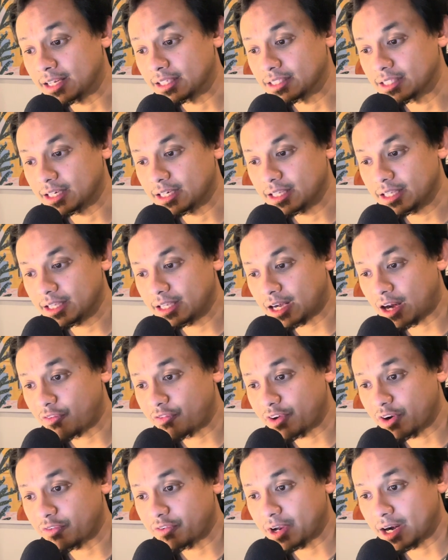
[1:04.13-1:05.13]
Jadi
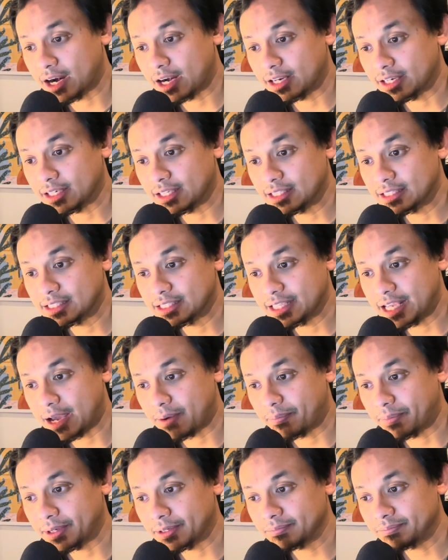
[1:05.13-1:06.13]
Rafael Varan ini
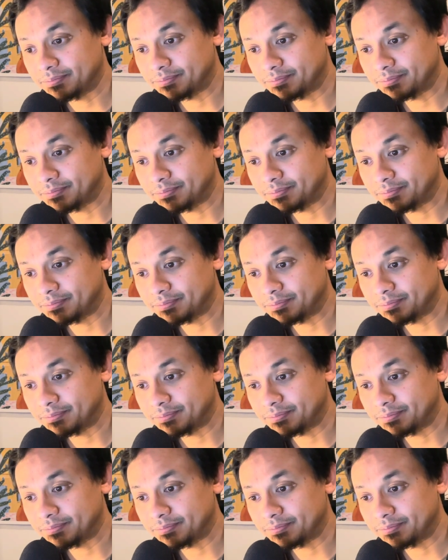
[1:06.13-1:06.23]
siap ya.